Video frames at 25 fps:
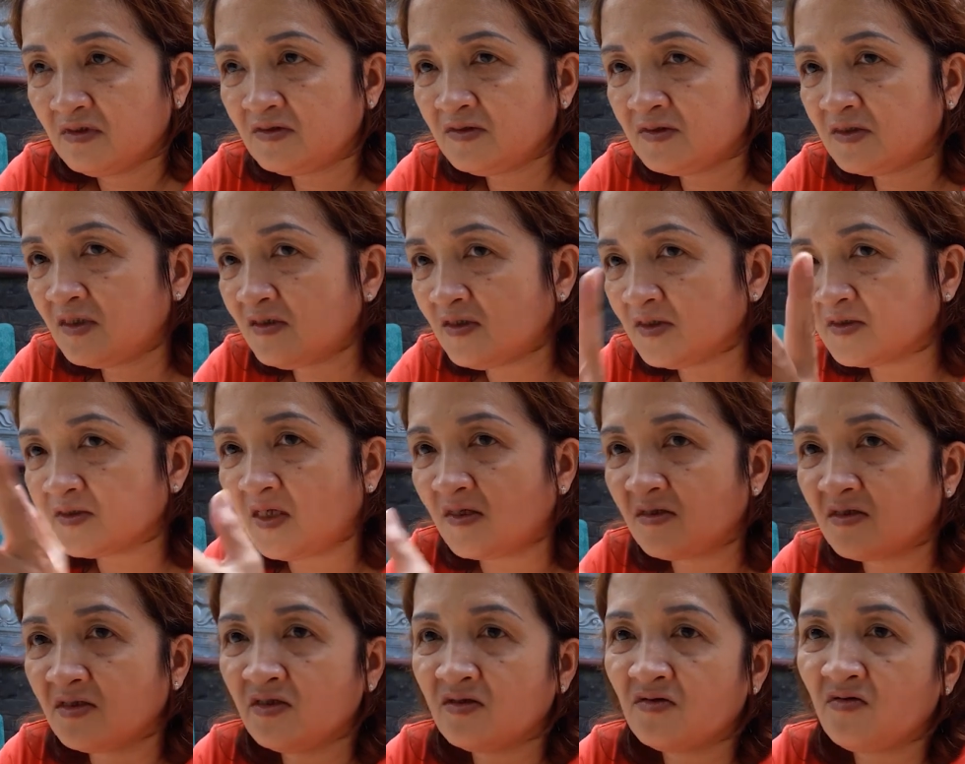Nó sẽ rất là
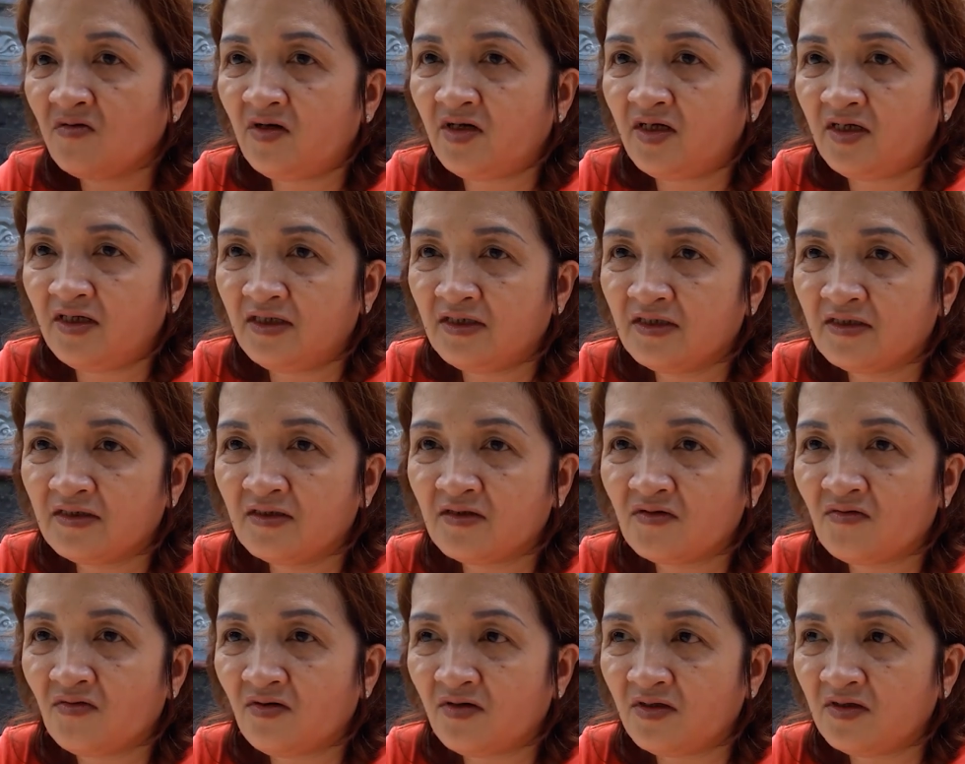sợ người ngoài
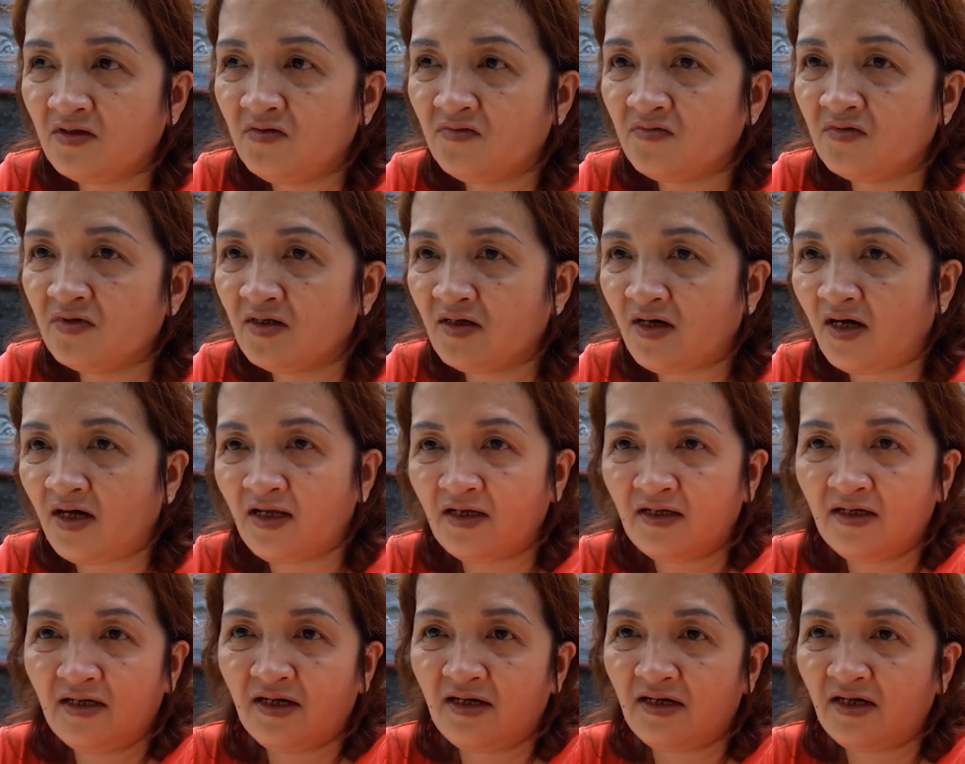ví dụ như
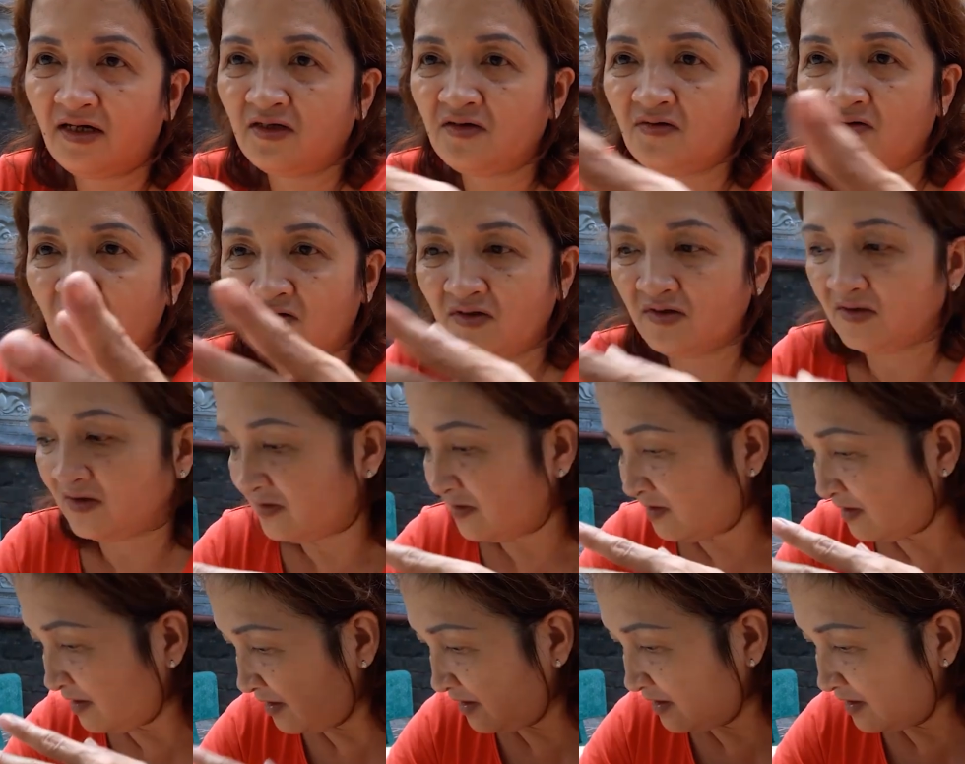anh hay ai vô thì
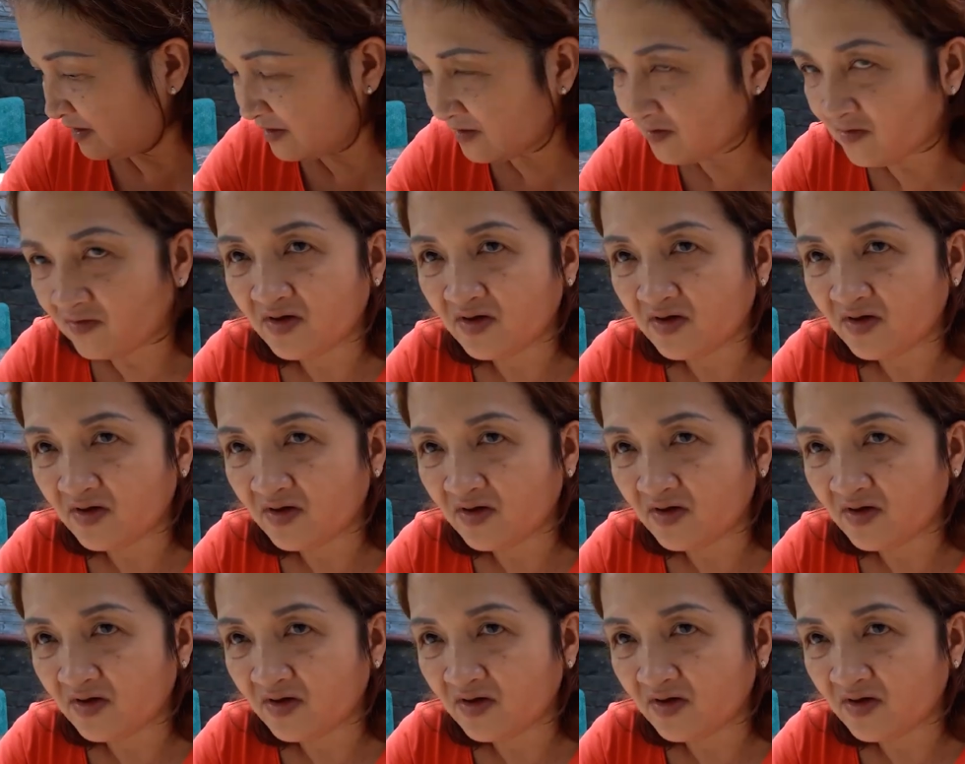nó lại